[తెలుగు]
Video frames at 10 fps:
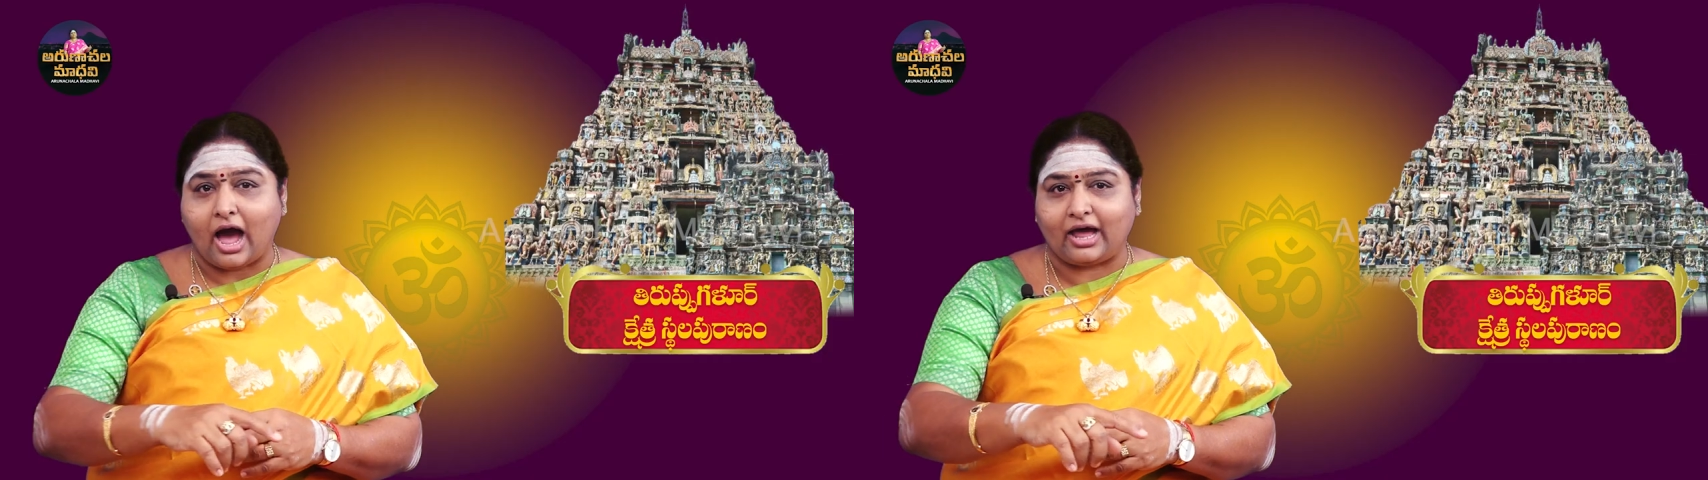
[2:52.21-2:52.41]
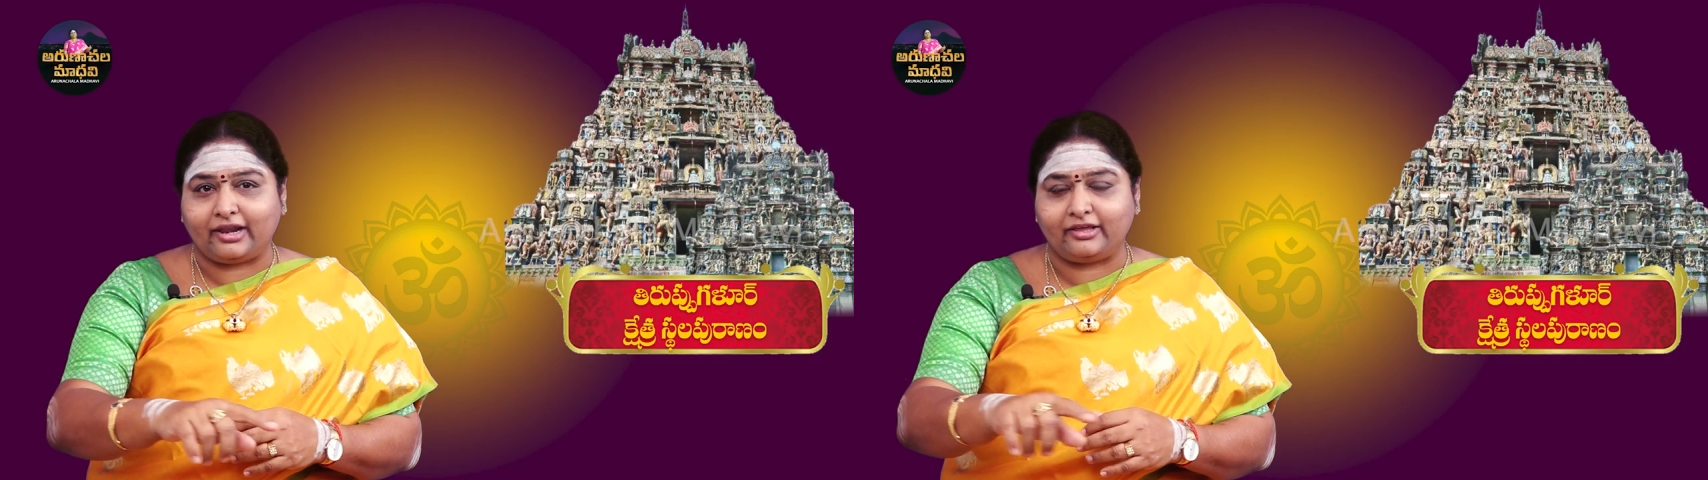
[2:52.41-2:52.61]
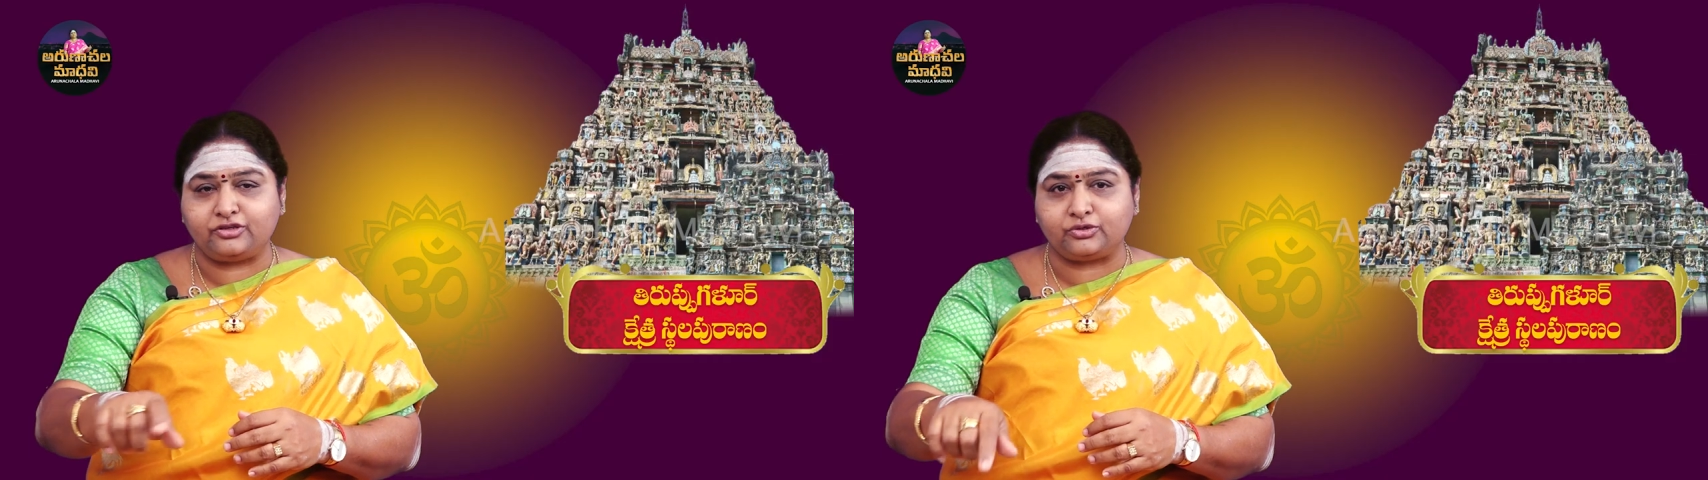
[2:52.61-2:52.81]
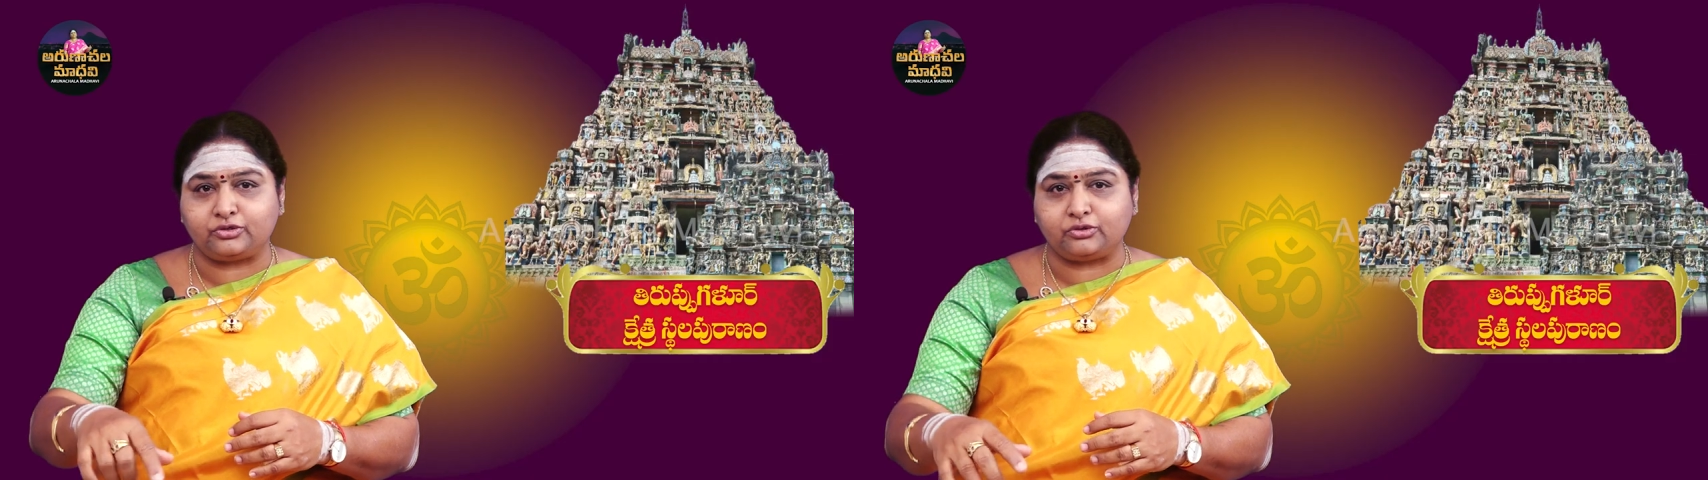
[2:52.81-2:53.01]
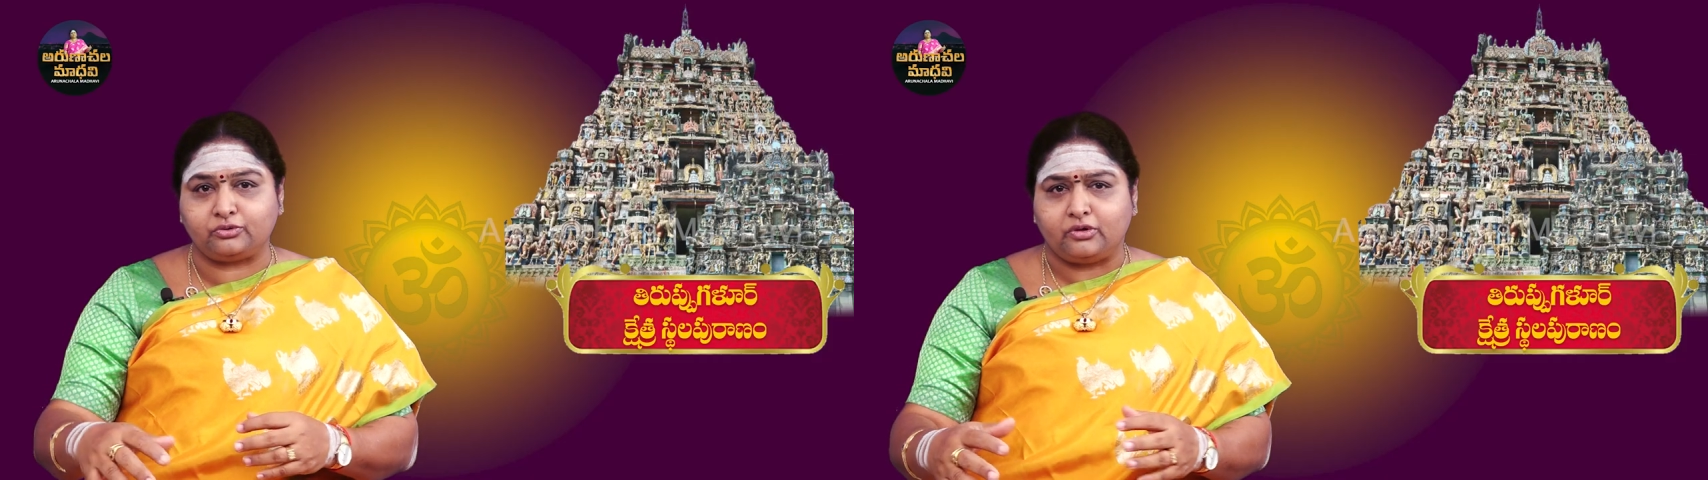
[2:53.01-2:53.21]
ఆలయం
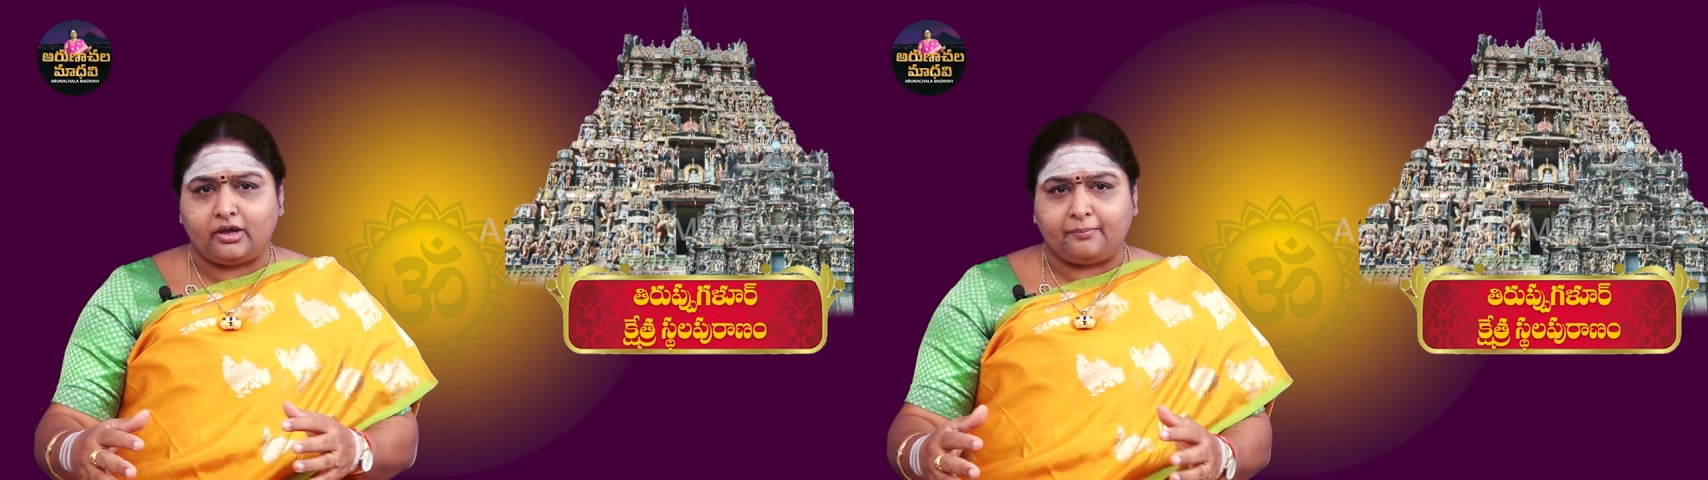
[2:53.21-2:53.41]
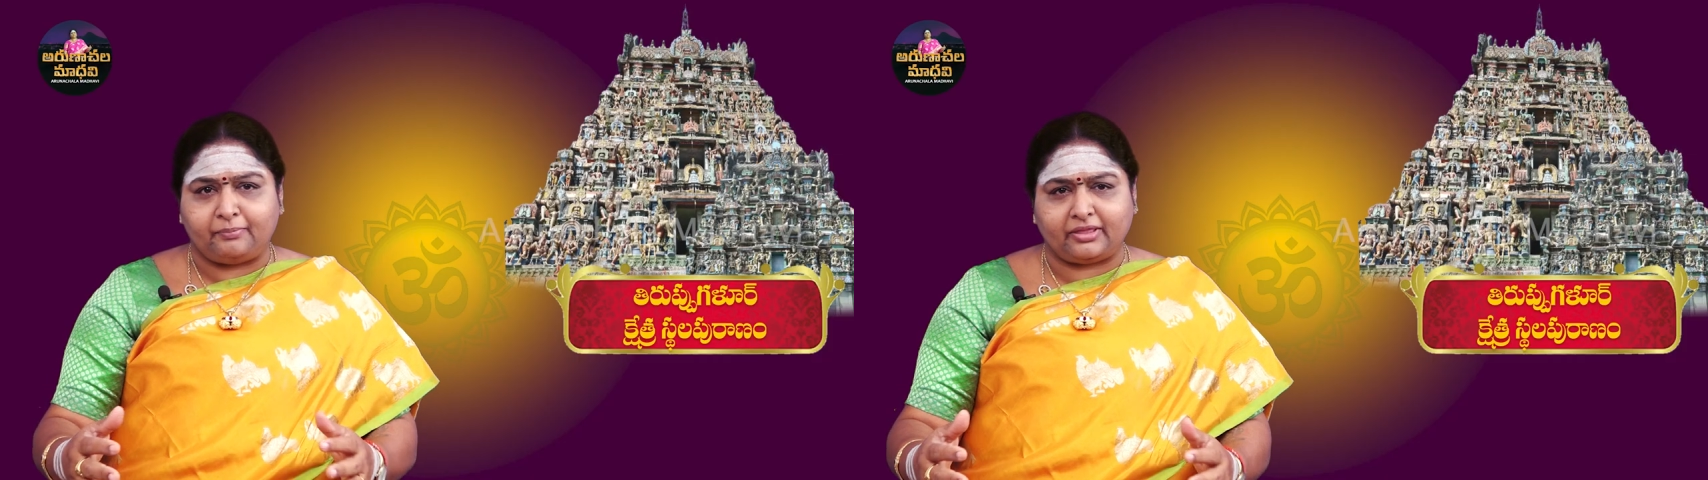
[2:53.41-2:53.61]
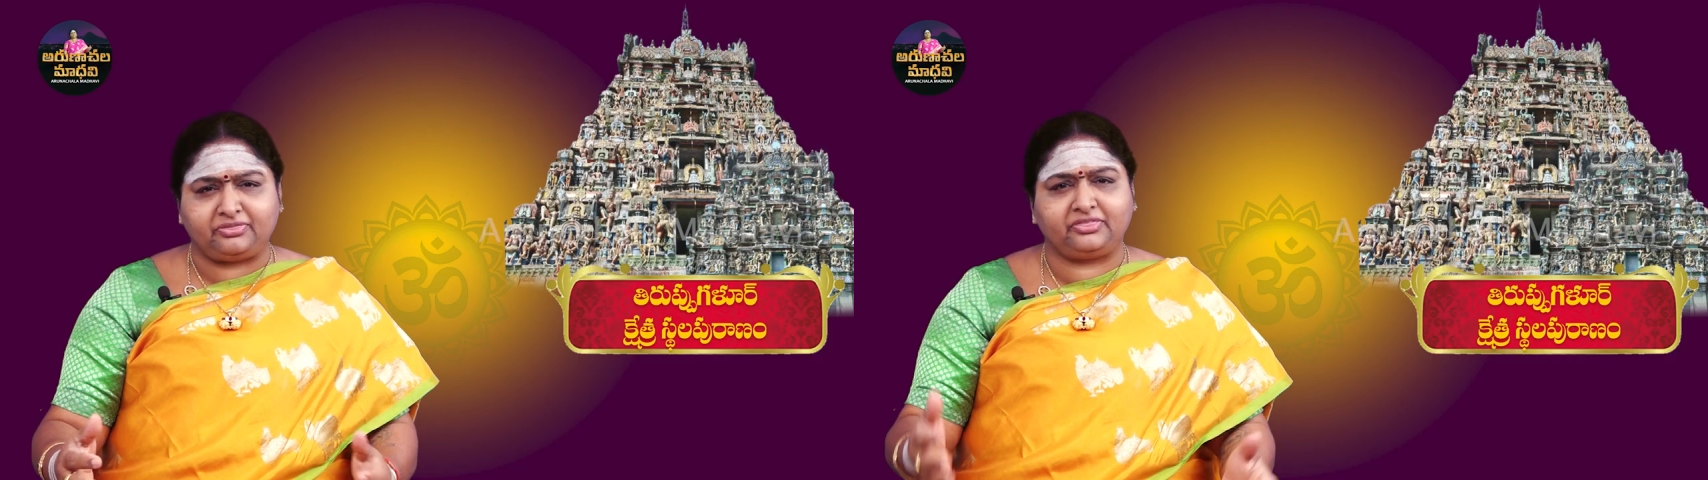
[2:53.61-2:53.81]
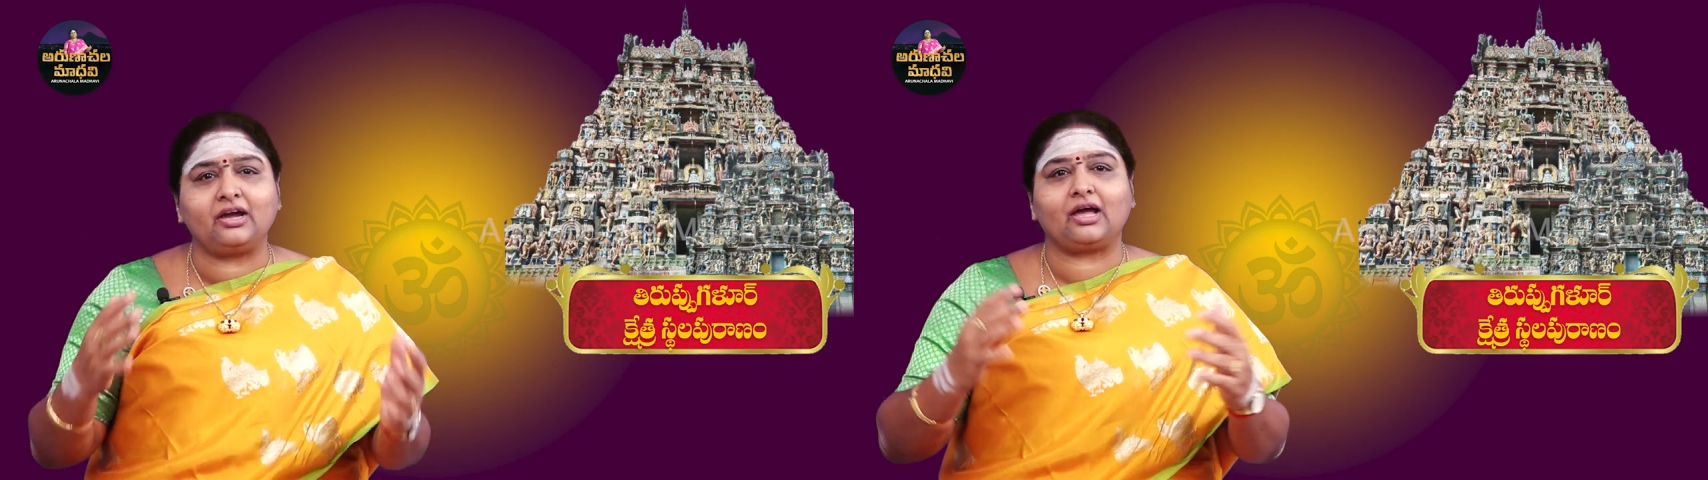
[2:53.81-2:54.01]
చుట్టూ పెద్ద